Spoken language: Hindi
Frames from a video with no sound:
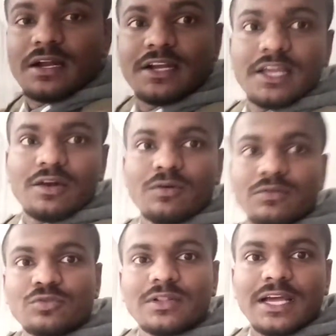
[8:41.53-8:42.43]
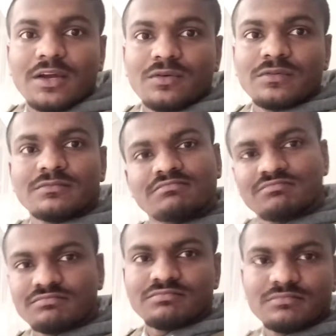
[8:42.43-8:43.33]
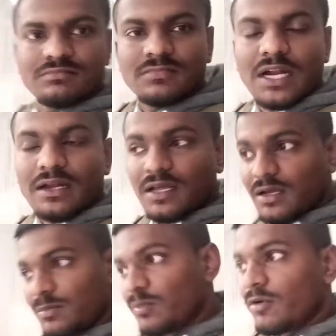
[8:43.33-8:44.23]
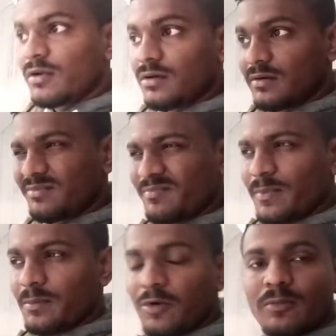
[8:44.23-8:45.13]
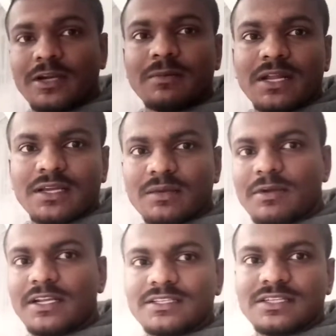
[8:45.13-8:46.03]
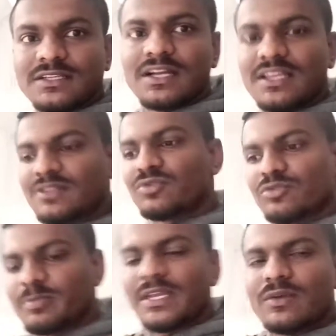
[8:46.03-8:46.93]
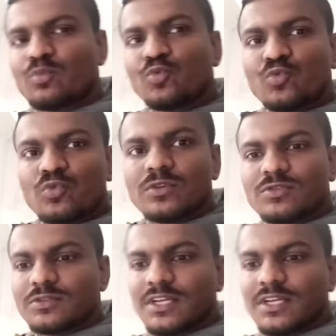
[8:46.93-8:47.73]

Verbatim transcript: अंडे और दूध लाया हूँ अंडा ऑमलेट बना के ब्रेड के साथ खा के दूध पी के सो